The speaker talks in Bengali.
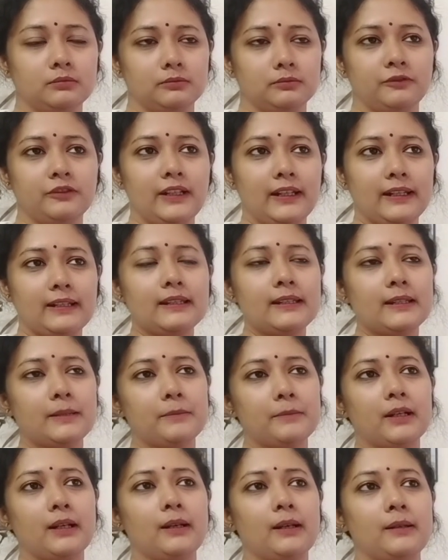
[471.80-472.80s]
ফ্রেন্ড
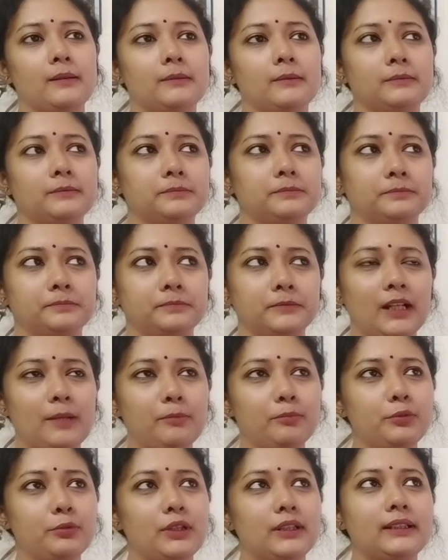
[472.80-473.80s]
আমরা
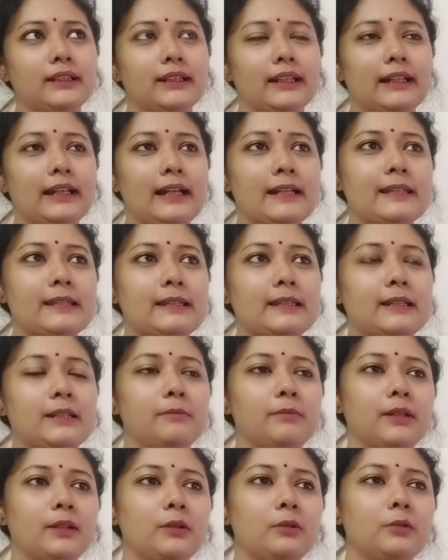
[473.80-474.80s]
রামপুরা থেকে কাজ সেরে
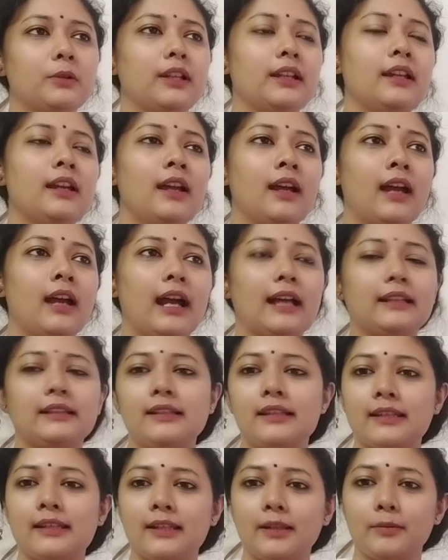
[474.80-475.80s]
বের হয়ে
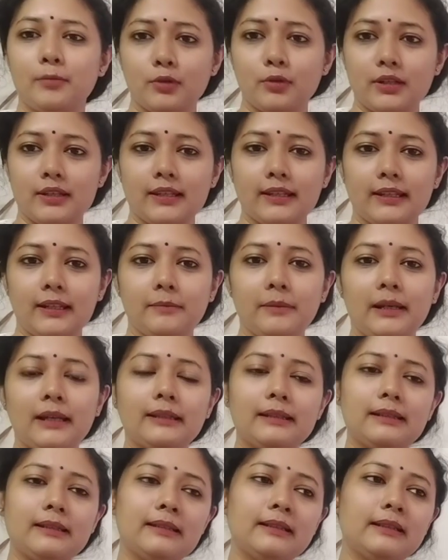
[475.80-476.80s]
হাতির ঝিলে বসেছিলাম
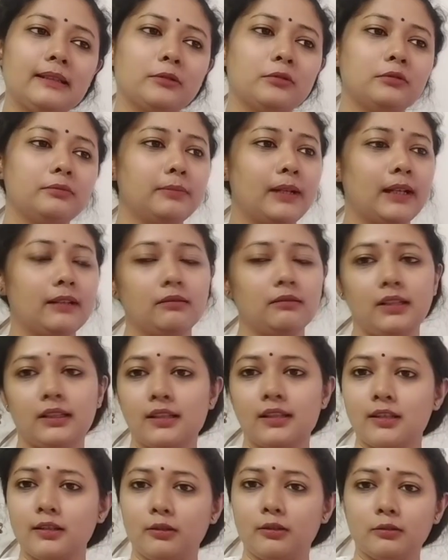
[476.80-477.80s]
হাতির ঝিলে খুব ভালো
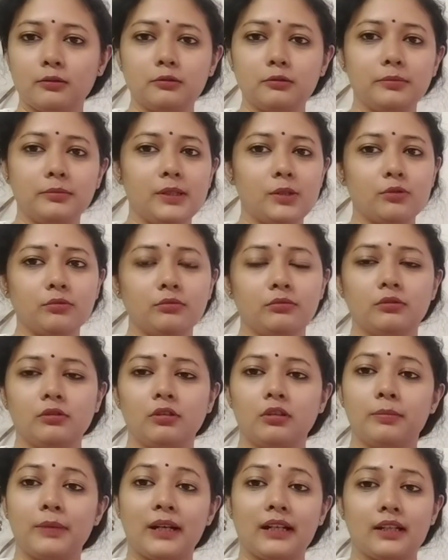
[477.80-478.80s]
লাগছিল খুবই
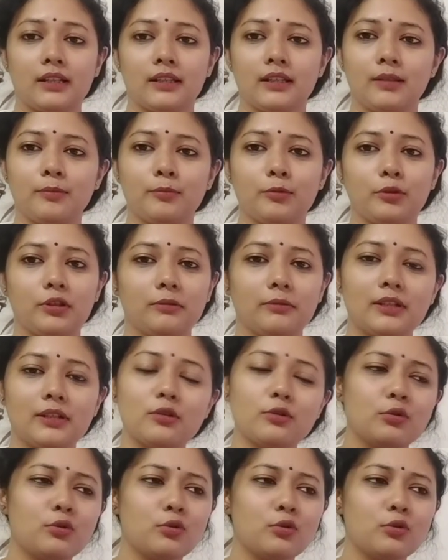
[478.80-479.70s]
সুন্দর প্রাকৃতিক পরিবেশ তো